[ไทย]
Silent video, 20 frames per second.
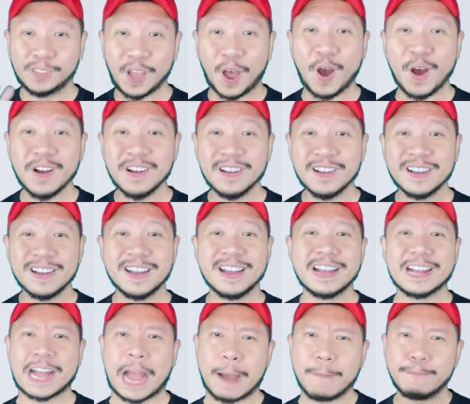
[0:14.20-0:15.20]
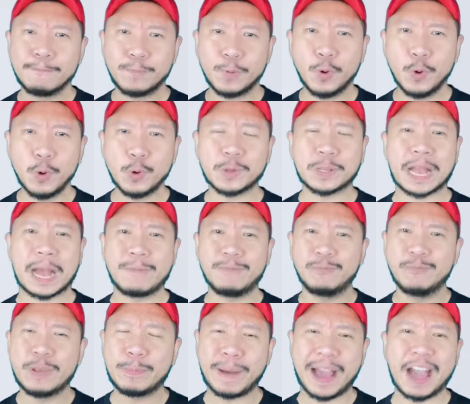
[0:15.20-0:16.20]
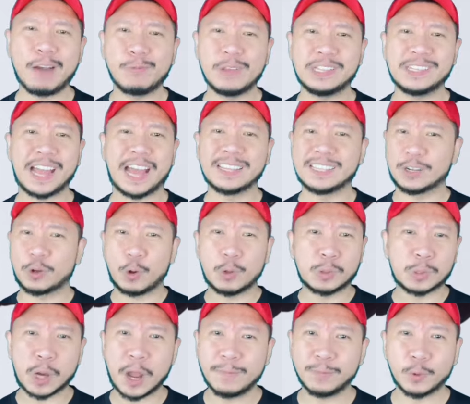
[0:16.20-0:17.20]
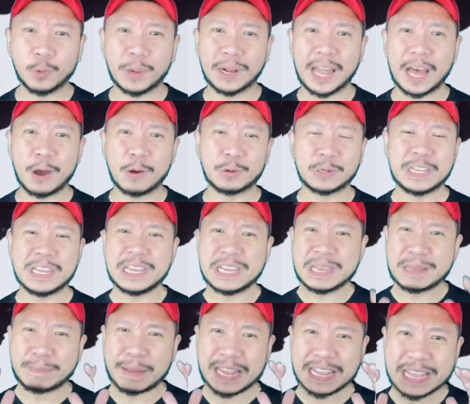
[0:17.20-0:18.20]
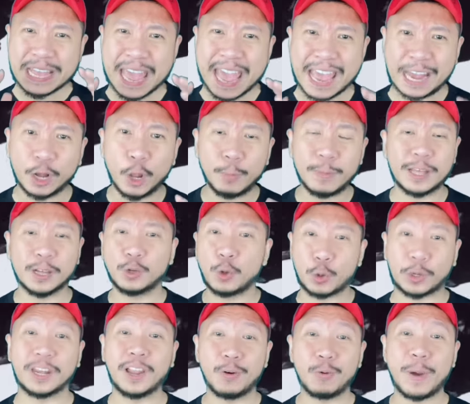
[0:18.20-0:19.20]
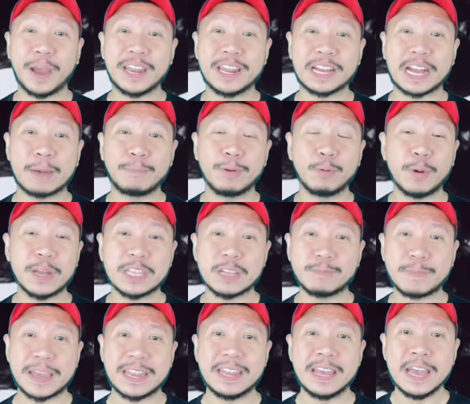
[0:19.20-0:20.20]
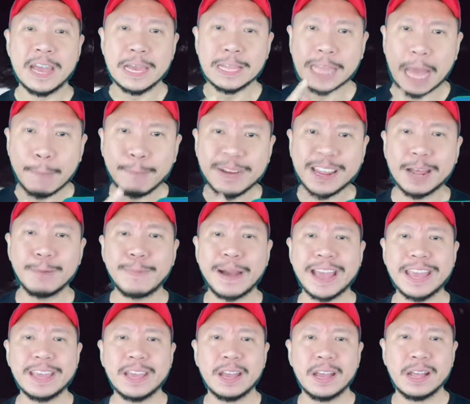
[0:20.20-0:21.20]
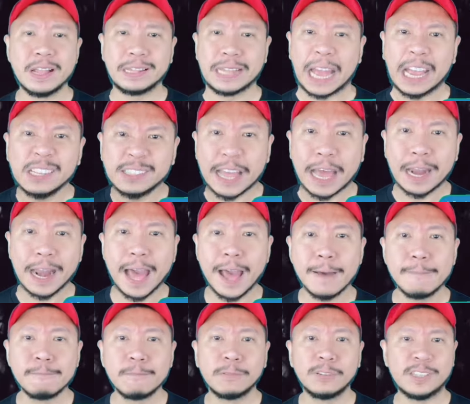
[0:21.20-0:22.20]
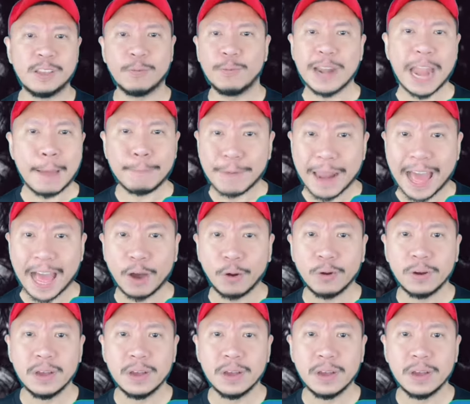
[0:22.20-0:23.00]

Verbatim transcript: 2. คำพูดคำวิพากษ์วิจารณ์จากคนรอบตัวเราที่เป็นแง่ลบและกดเราไว้นะครับ ไม่ว่าจะเป็นทำไปทำไมไร้สาระเสียเวลาเปล่า